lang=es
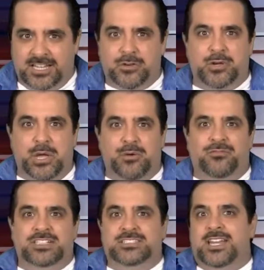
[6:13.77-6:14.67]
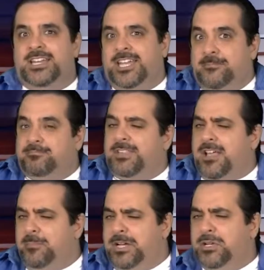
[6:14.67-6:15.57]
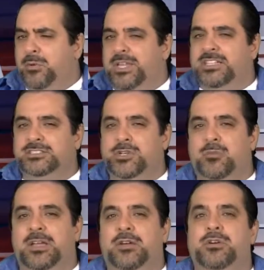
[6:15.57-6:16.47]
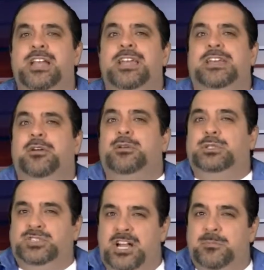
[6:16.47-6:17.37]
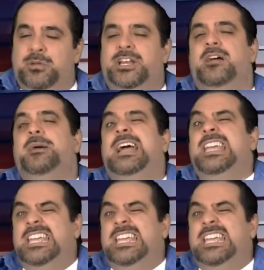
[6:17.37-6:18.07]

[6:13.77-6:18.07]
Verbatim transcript: tengo que confesar que capaz que hubiera sido mejor el reconocer al programa